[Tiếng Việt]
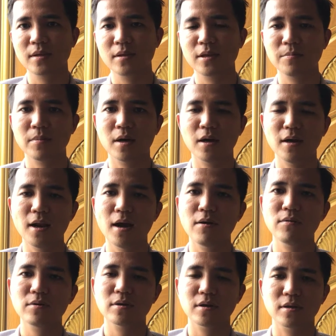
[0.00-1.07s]
nhưng mà ở
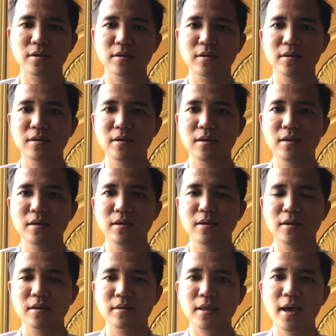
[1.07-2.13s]
lâu rồi
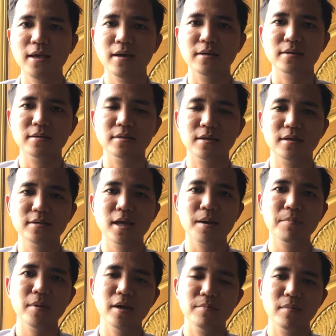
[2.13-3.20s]
thấy ở, ở
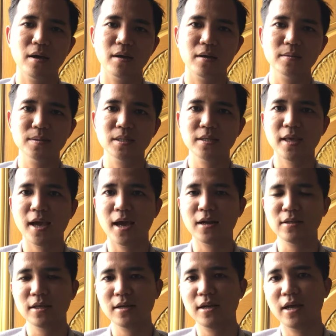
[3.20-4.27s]
sát bên mình cái nhà
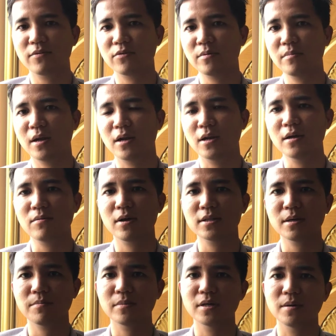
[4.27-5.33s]
nó trên lệch với mình nó
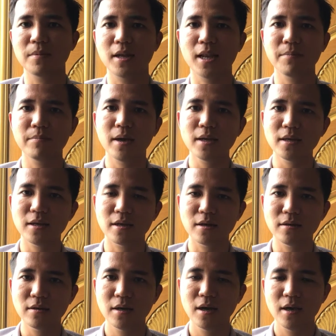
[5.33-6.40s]
khoảng tầm 10 15 mét gì
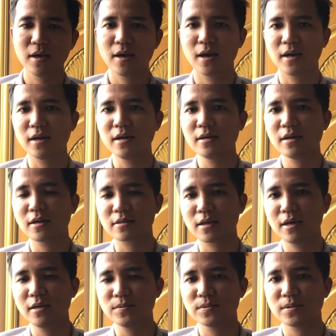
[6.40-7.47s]
đó à, lớn hơn
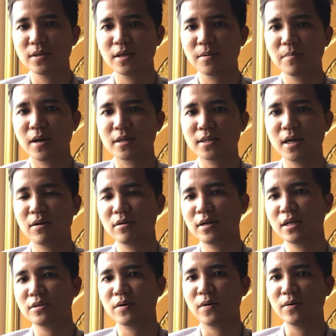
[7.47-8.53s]
tí nhưng mà sao nó
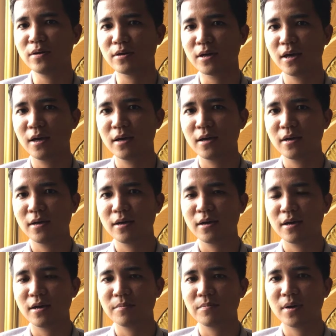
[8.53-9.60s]
ra sổ được
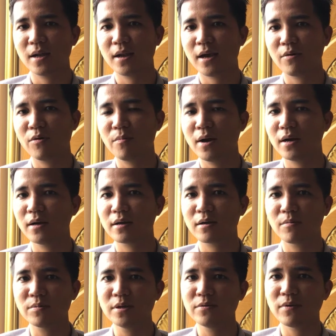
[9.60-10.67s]
mà lại của mình
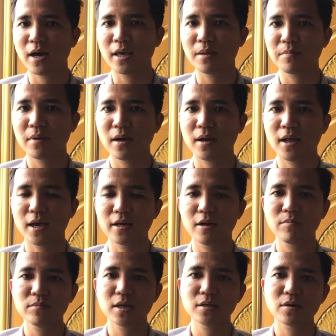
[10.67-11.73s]
cũng như vậy mà lại
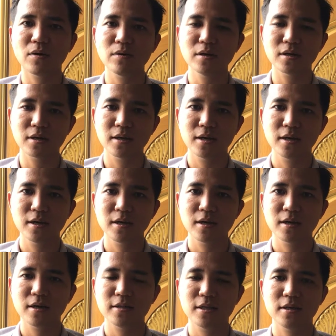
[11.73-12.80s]
không ra sổ được
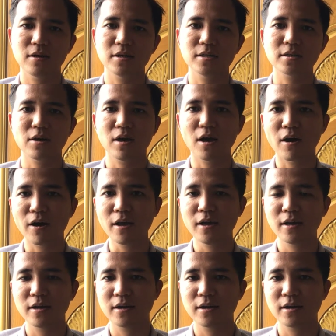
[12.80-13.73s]
thì gọi điện thoại hỏi